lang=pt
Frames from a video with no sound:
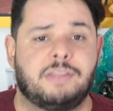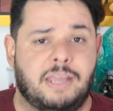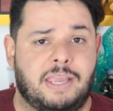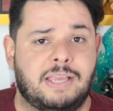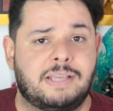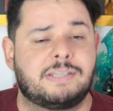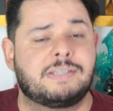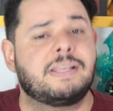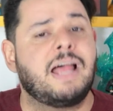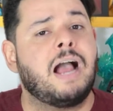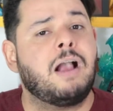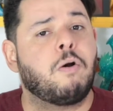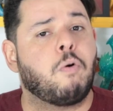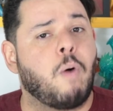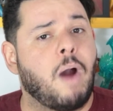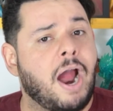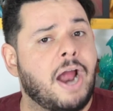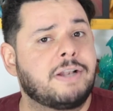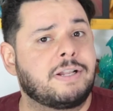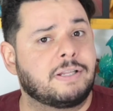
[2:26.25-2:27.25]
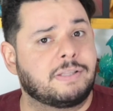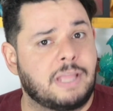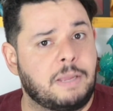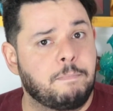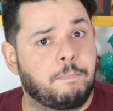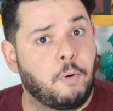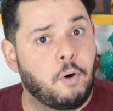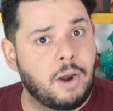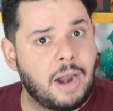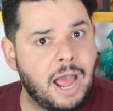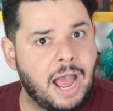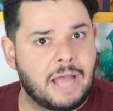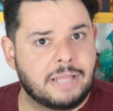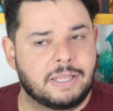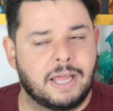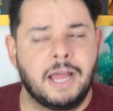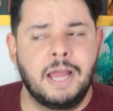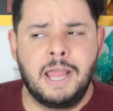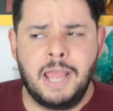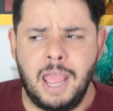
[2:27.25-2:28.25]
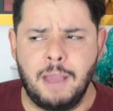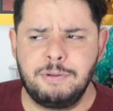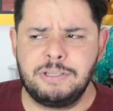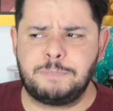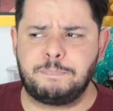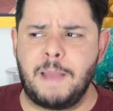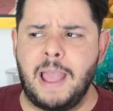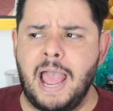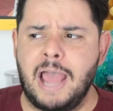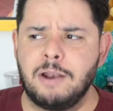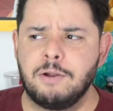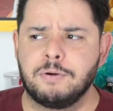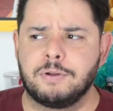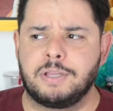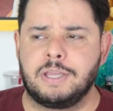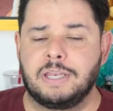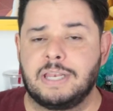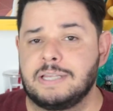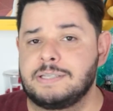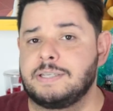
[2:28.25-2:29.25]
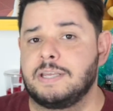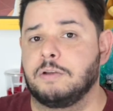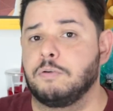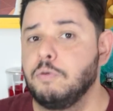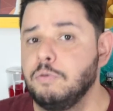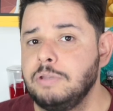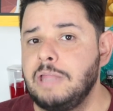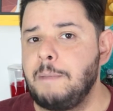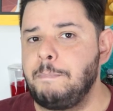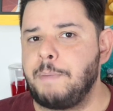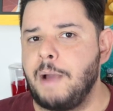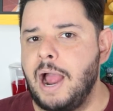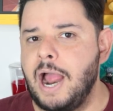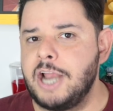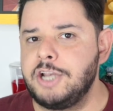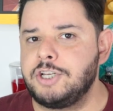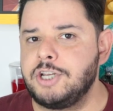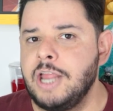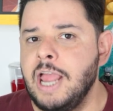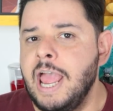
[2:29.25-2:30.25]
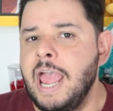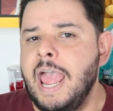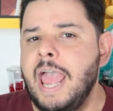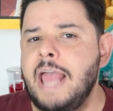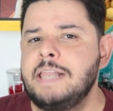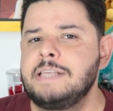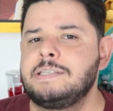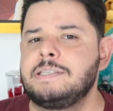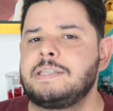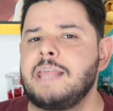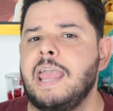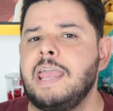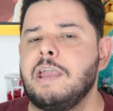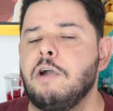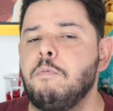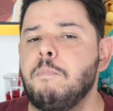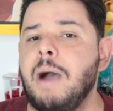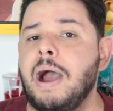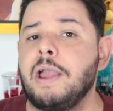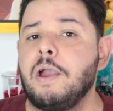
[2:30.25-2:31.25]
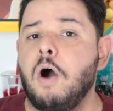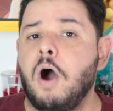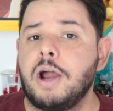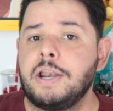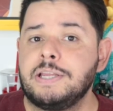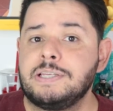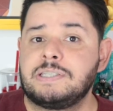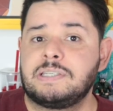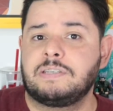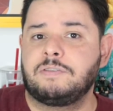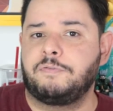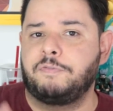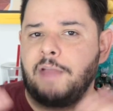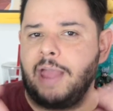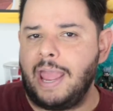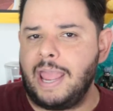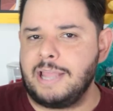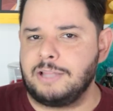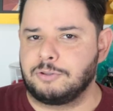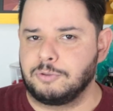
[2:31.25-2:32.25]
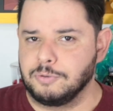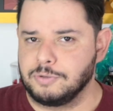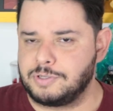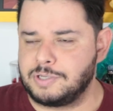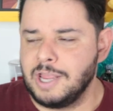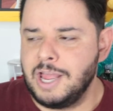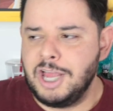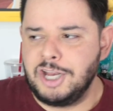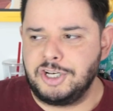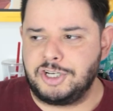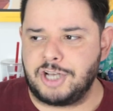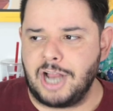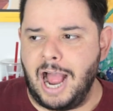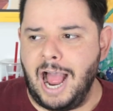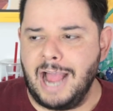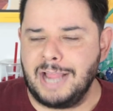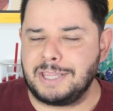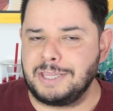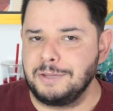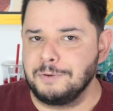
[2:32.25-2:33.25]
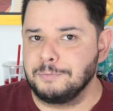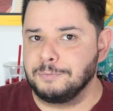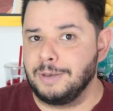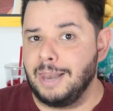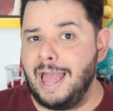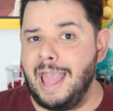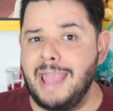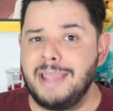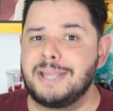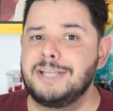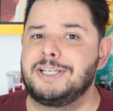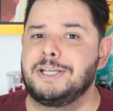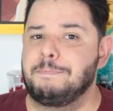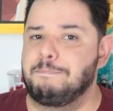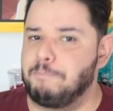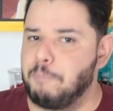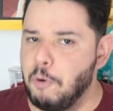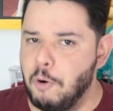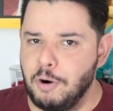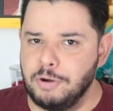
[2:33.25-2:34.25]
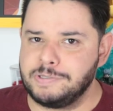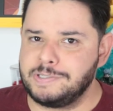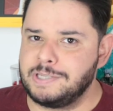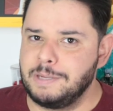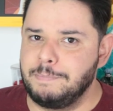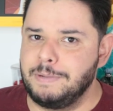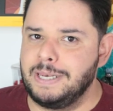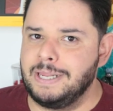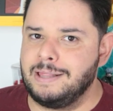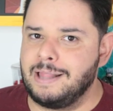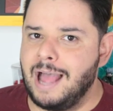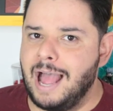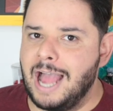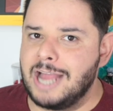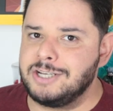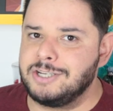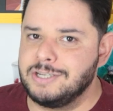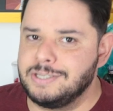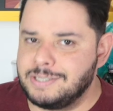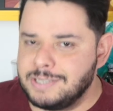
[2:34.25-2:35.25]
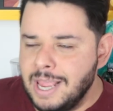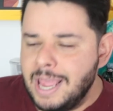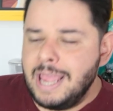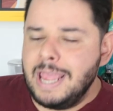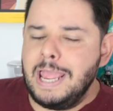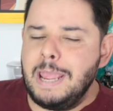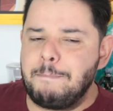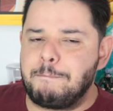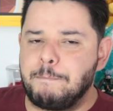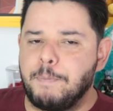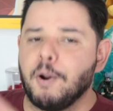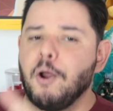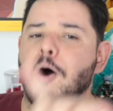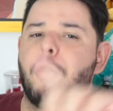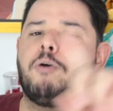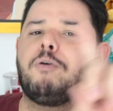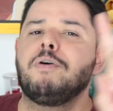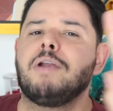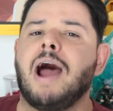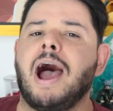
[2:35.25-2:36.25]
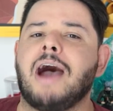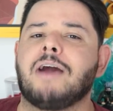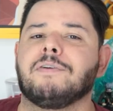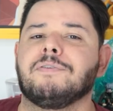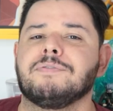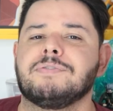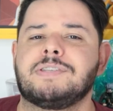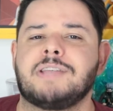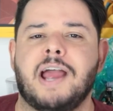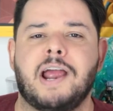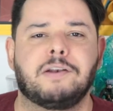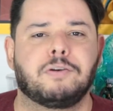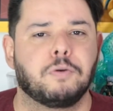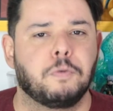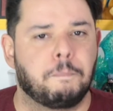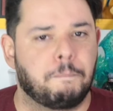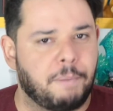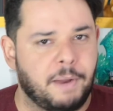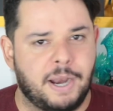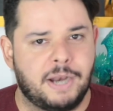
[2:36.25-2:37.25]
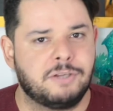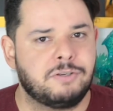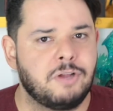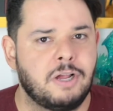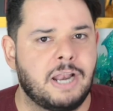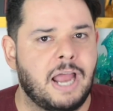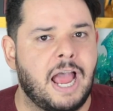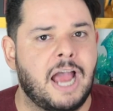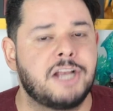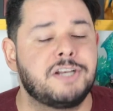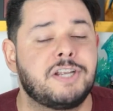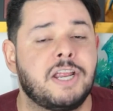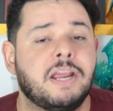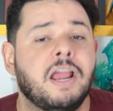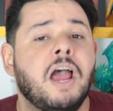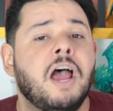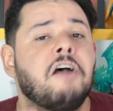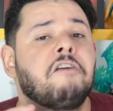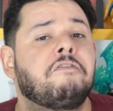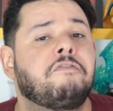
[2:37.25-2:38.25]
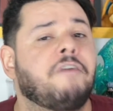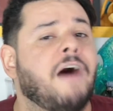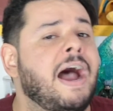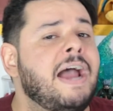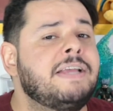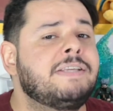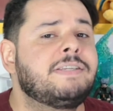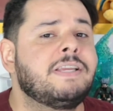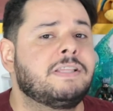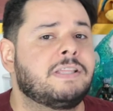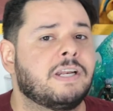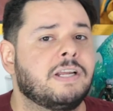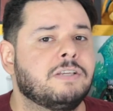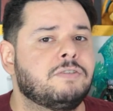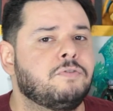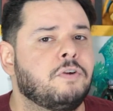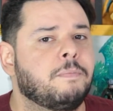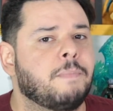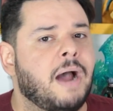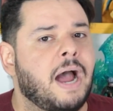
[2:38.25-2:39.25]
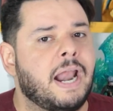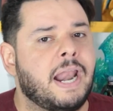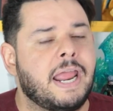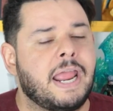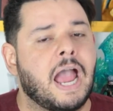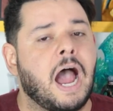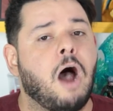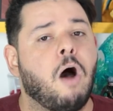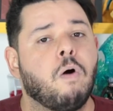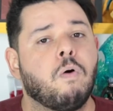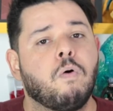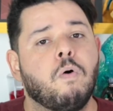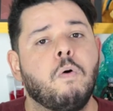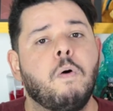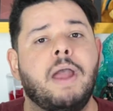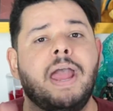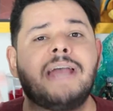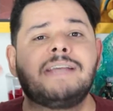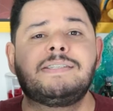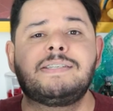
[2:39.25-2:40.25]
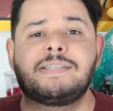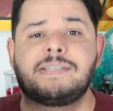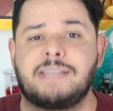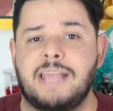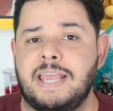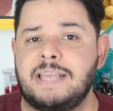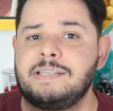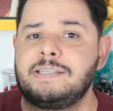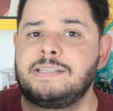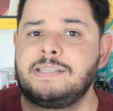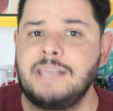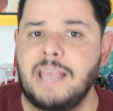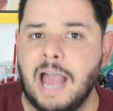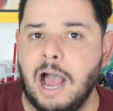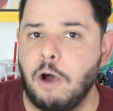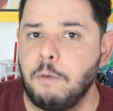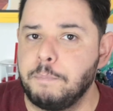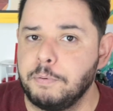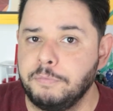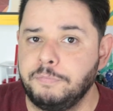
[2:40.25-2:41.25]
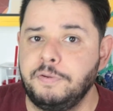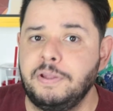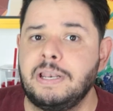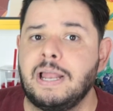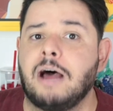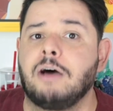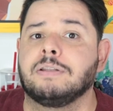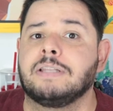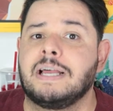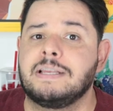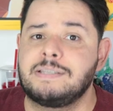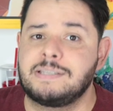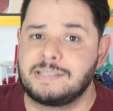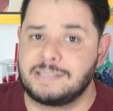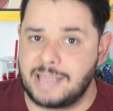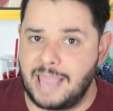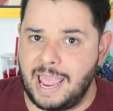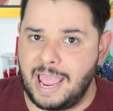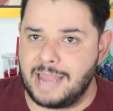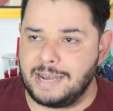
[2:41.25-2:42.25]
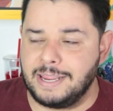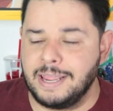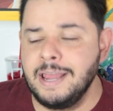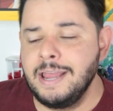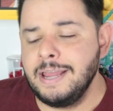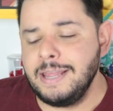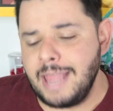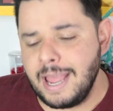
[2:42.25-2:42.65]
Things da quarta temporada. Eu espero que na segunda parte eles tenham maiores feitos, já que um leque de possibilidades e procurar um certo personagem vai se transformar em algo essencial para o final da série.